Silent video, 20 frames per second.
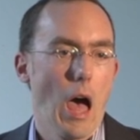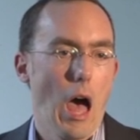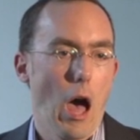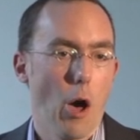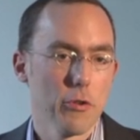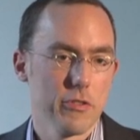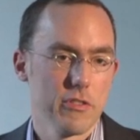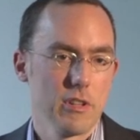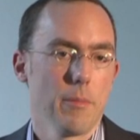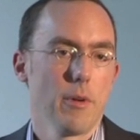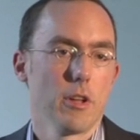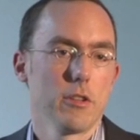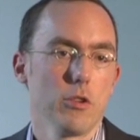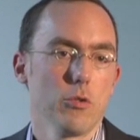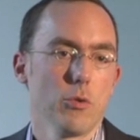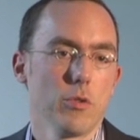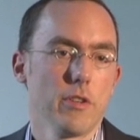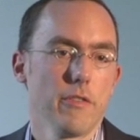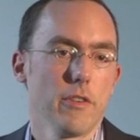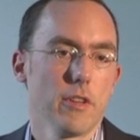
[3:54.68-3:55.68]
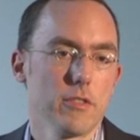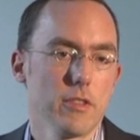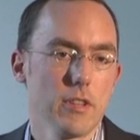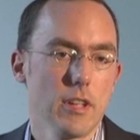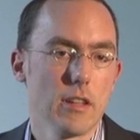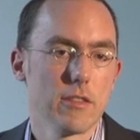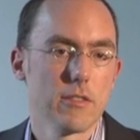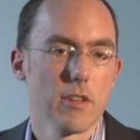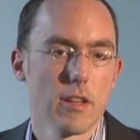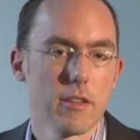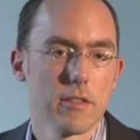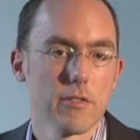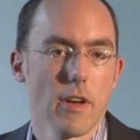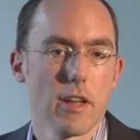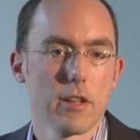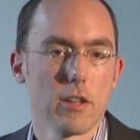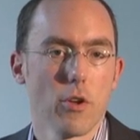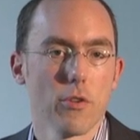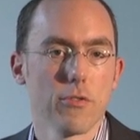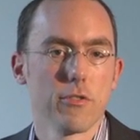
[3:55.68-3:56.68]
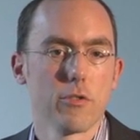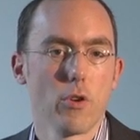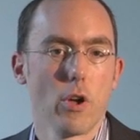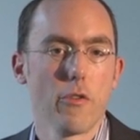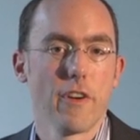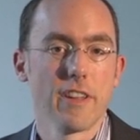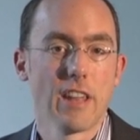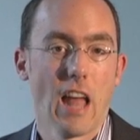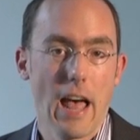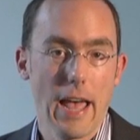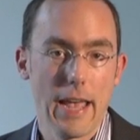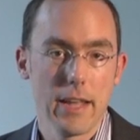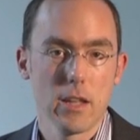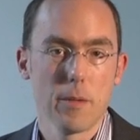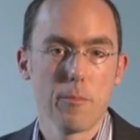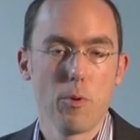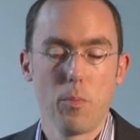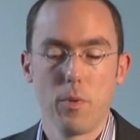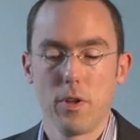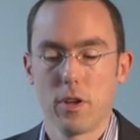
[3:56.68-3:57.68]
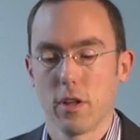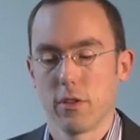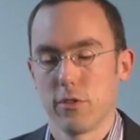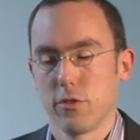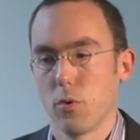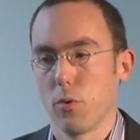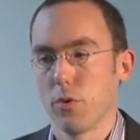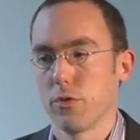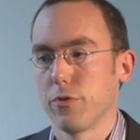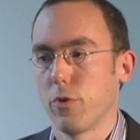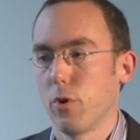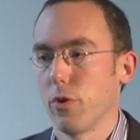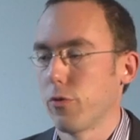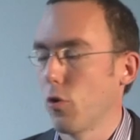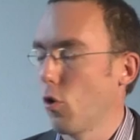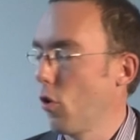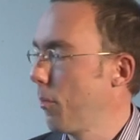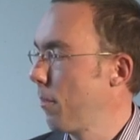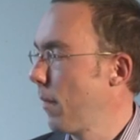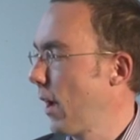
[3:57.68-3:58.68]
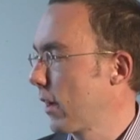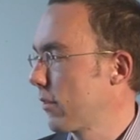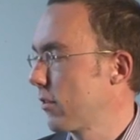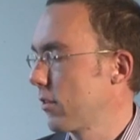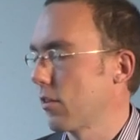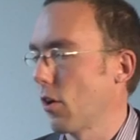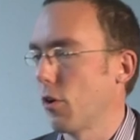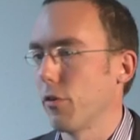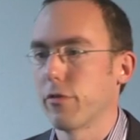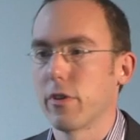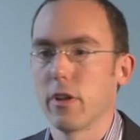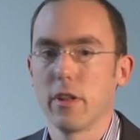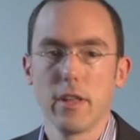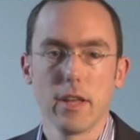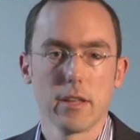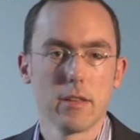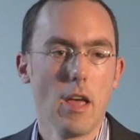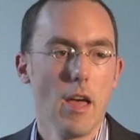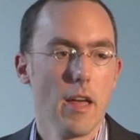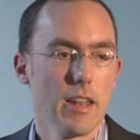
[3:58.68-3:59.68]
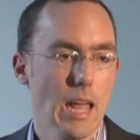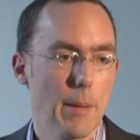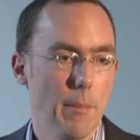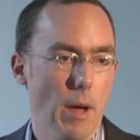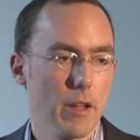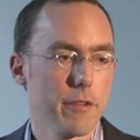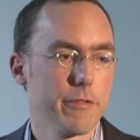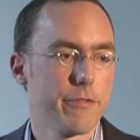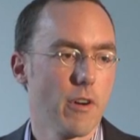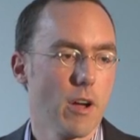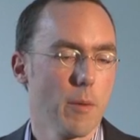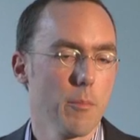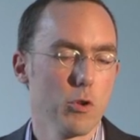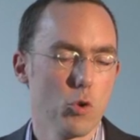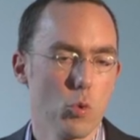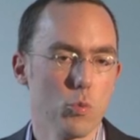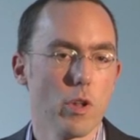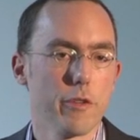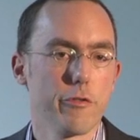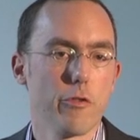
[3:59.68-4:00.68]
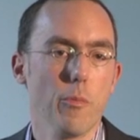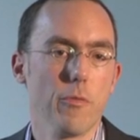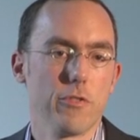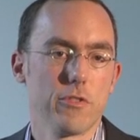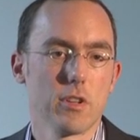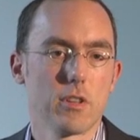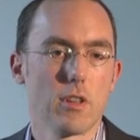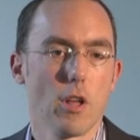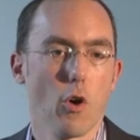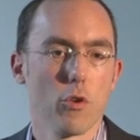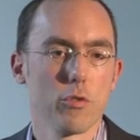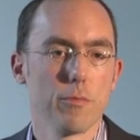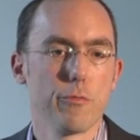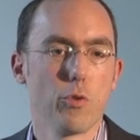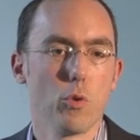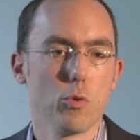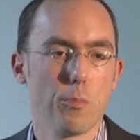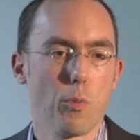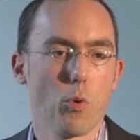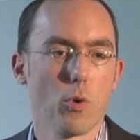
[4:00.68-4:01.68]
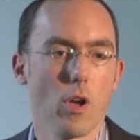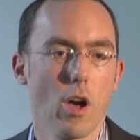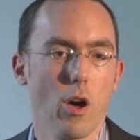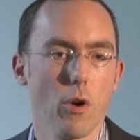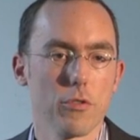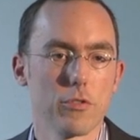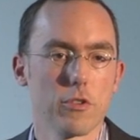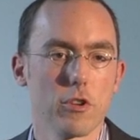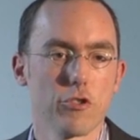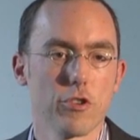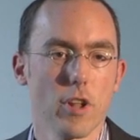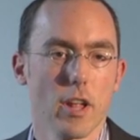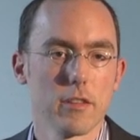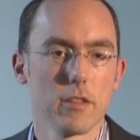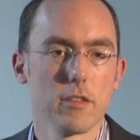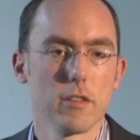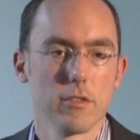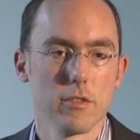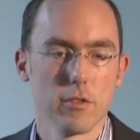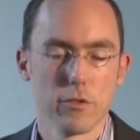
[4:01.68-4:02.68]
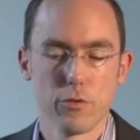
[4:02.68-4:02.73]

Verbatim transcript: Außerdem hat die Universität seit 2012 einen eigenen Publikationsfonds für Open Access aufgelegt, der am Anfang mit 150.000 Pfund pro Jahr ausgestattet ist.